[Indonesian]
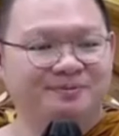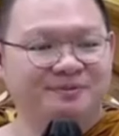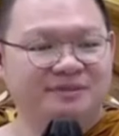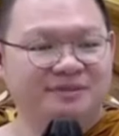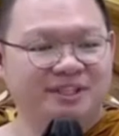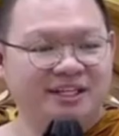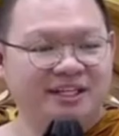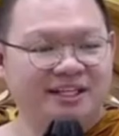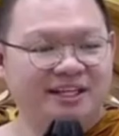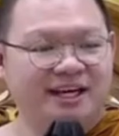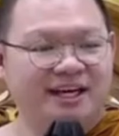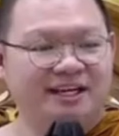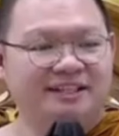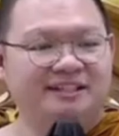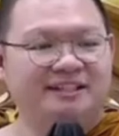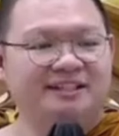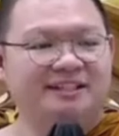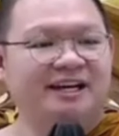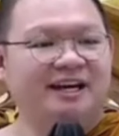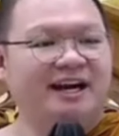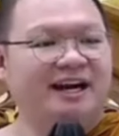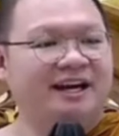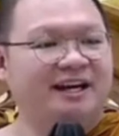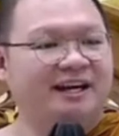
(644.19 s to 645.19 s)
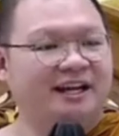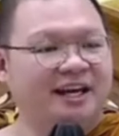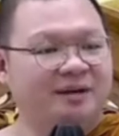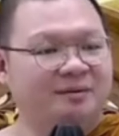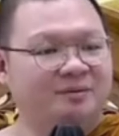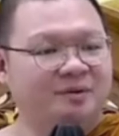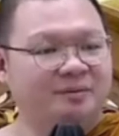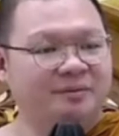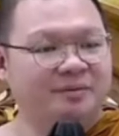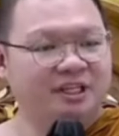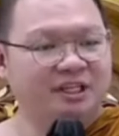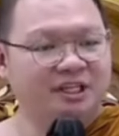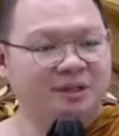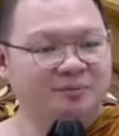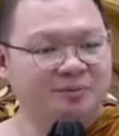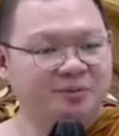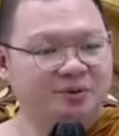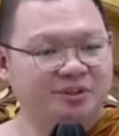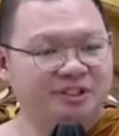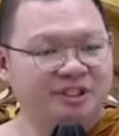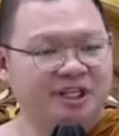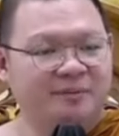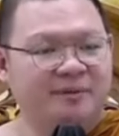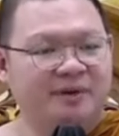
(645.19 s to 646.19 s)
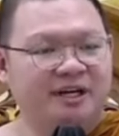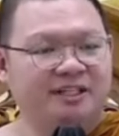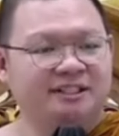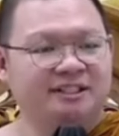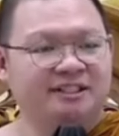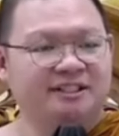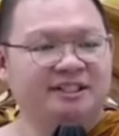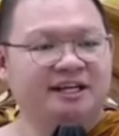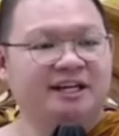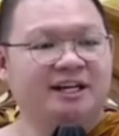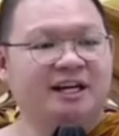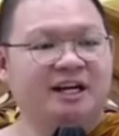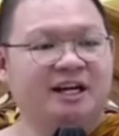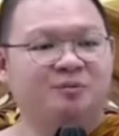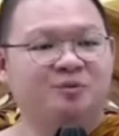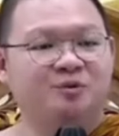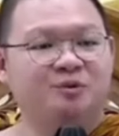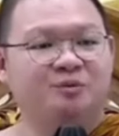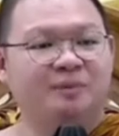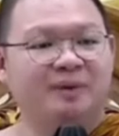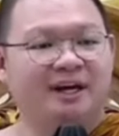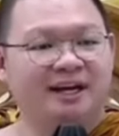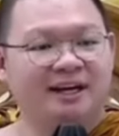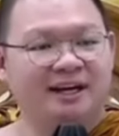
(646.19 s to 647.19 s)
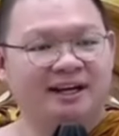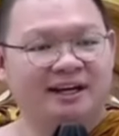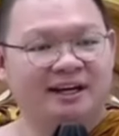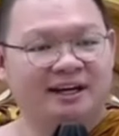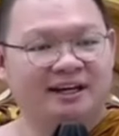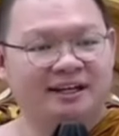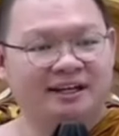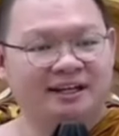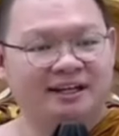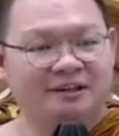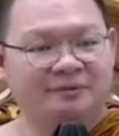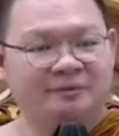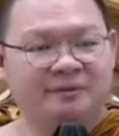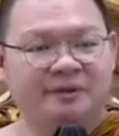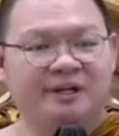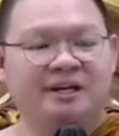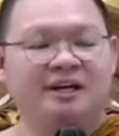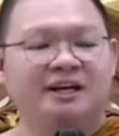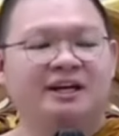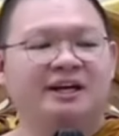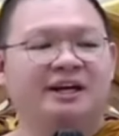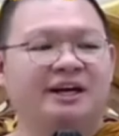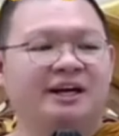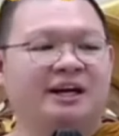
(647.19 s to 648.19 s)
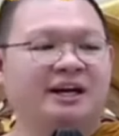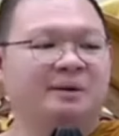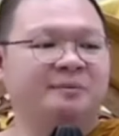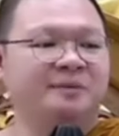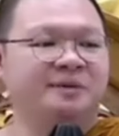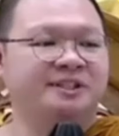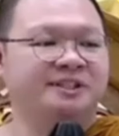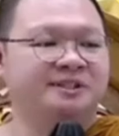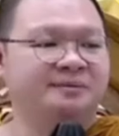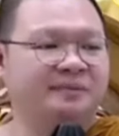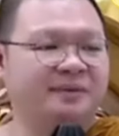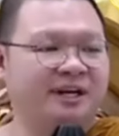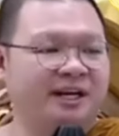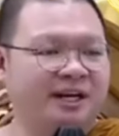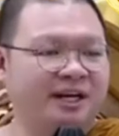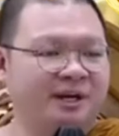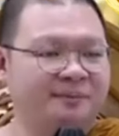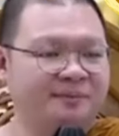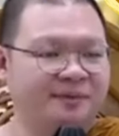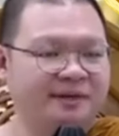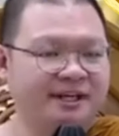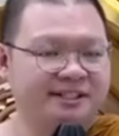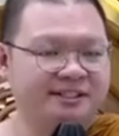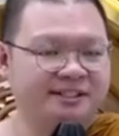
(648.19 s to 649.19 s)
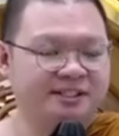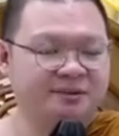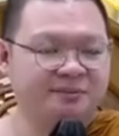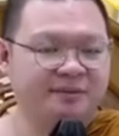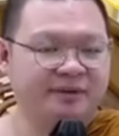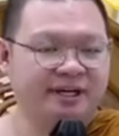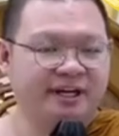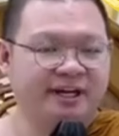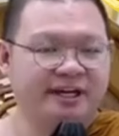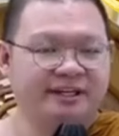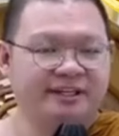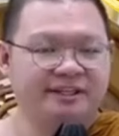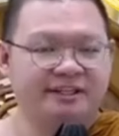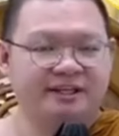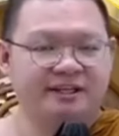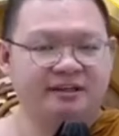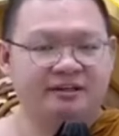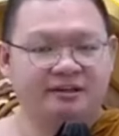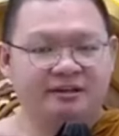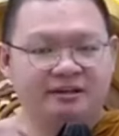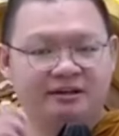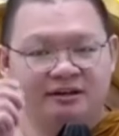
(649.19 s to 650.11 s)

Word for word: Jadi akhirnya ada yang memilih puja baktinya Rabu malam, Kamis malam dan sebagainya.